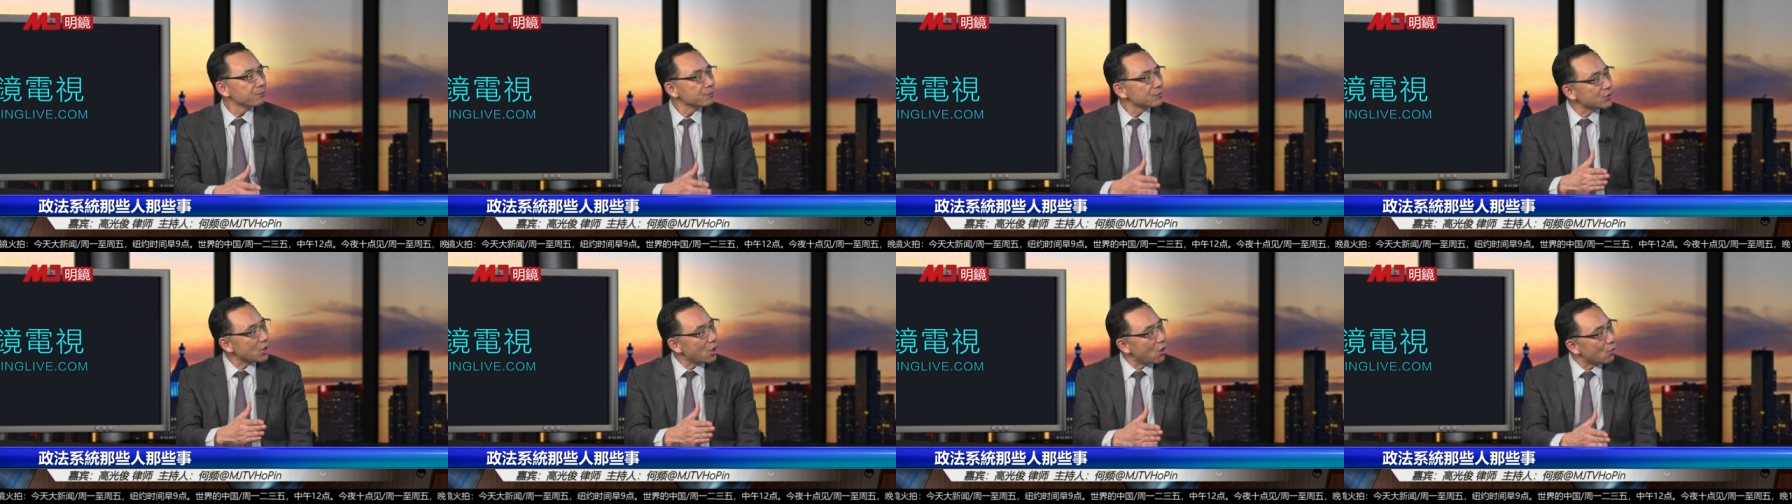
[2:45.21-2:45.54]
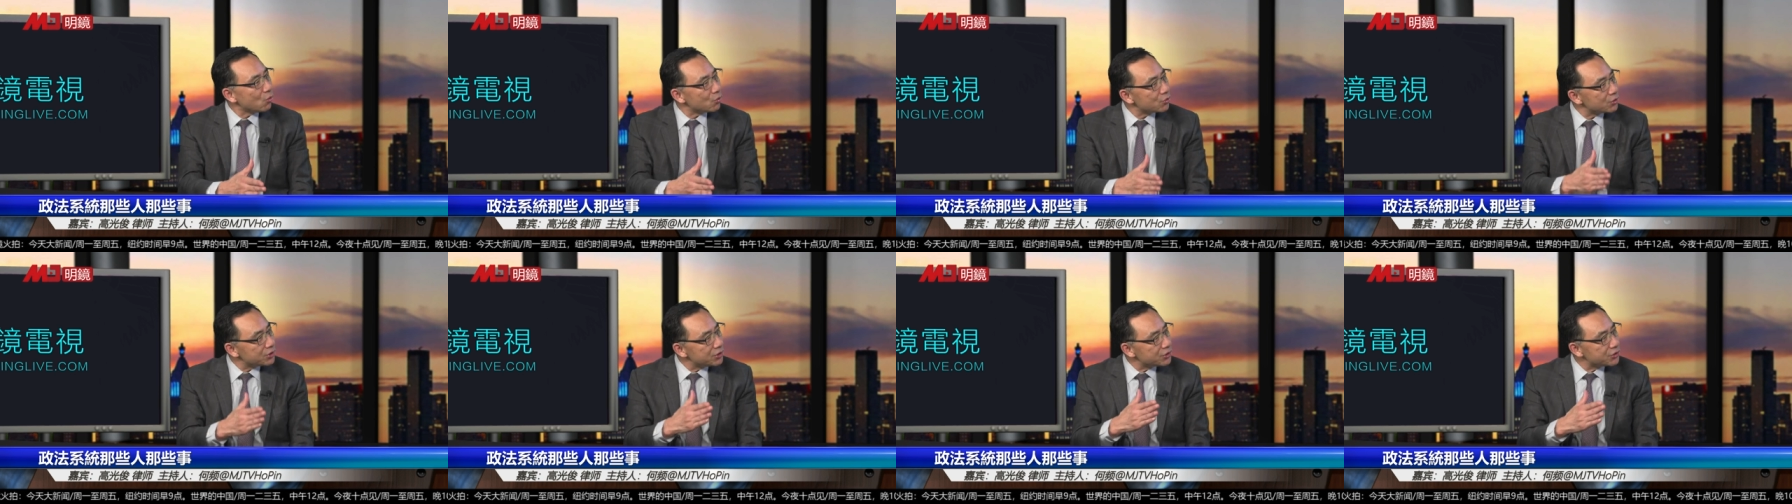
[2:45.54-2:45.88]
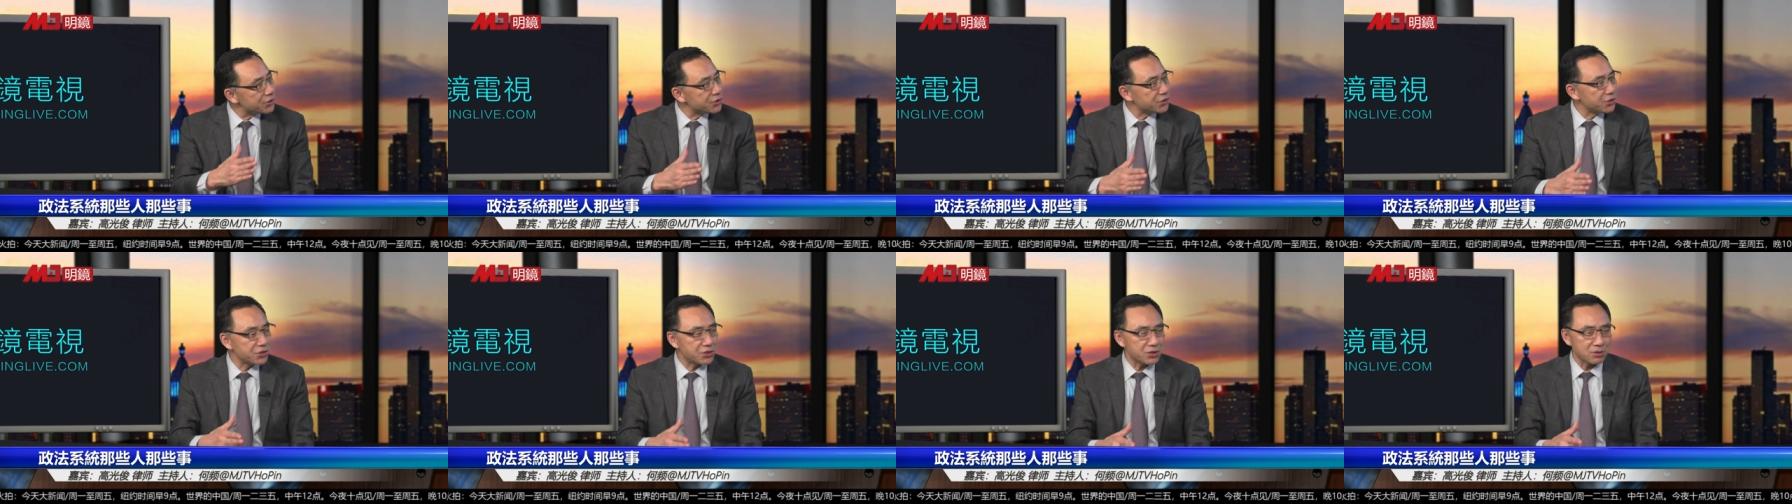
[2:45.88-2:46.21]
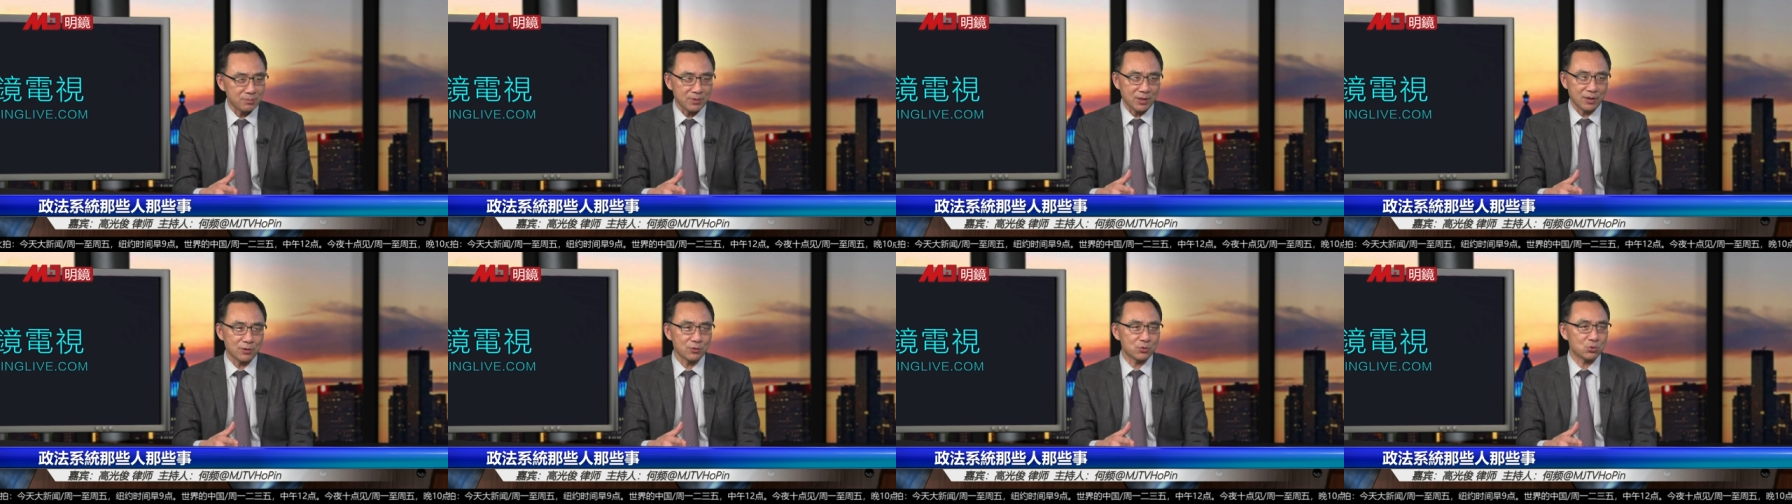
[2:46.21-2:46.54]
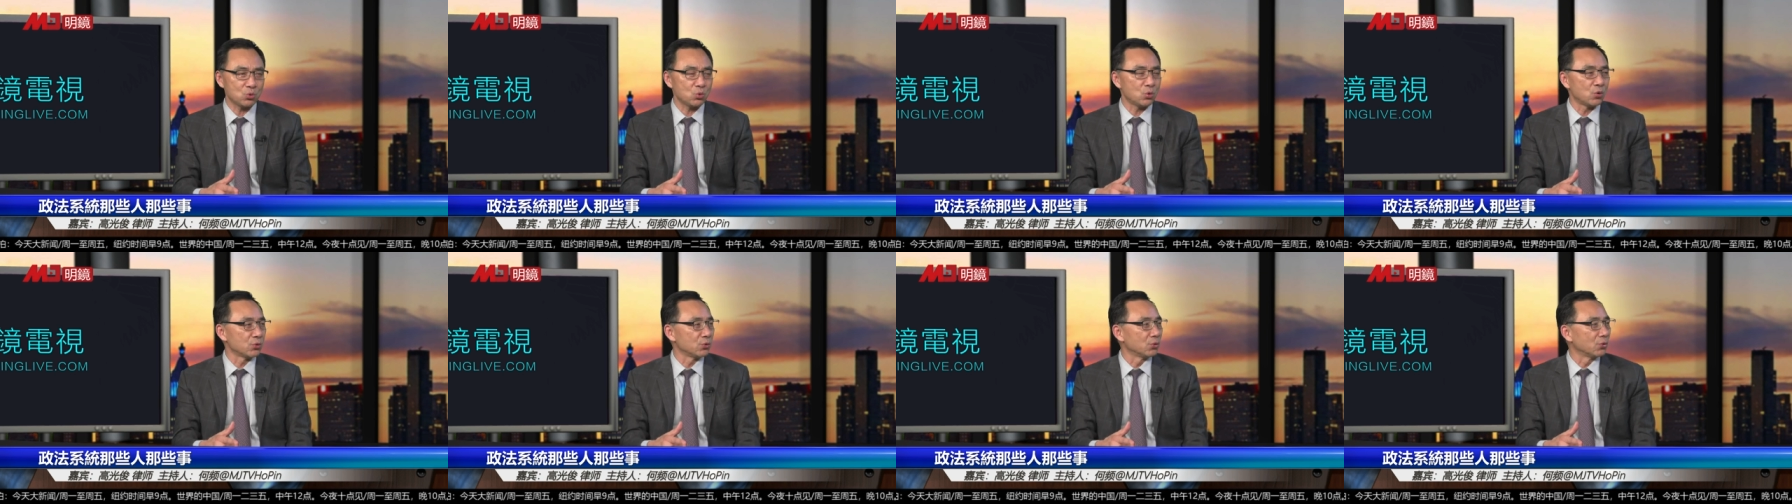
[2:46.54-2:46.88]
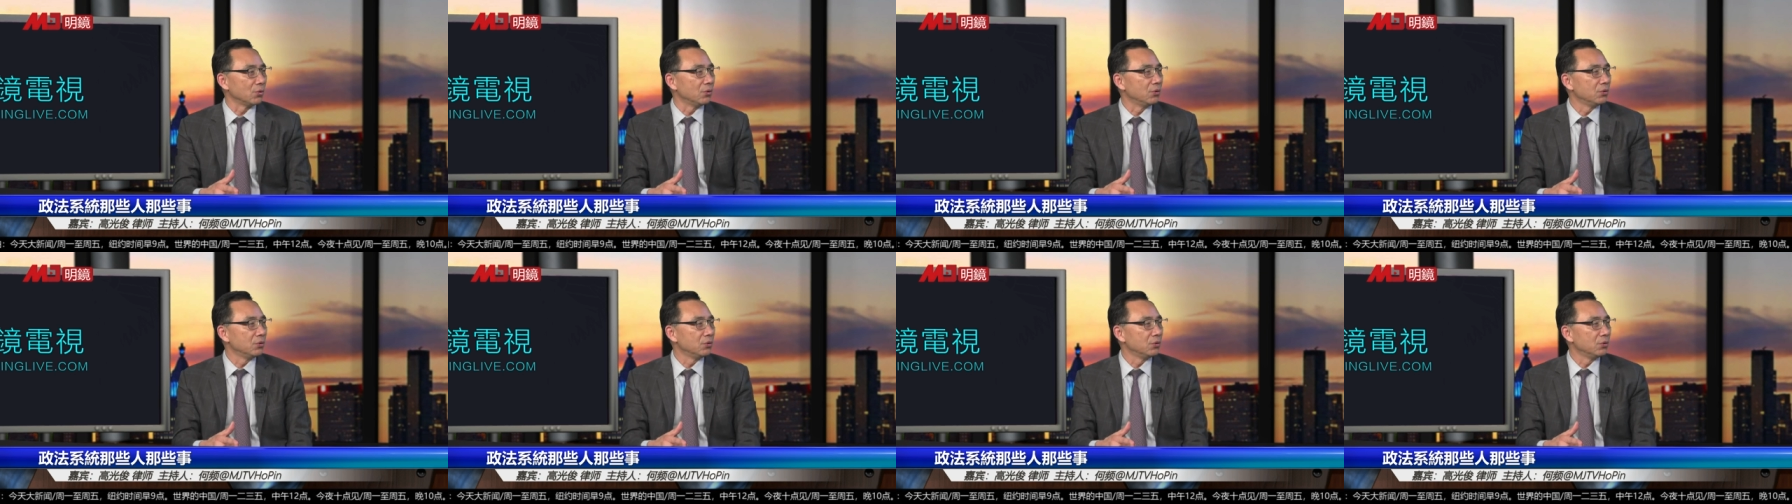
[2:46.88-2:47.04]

到底起什么样的作用。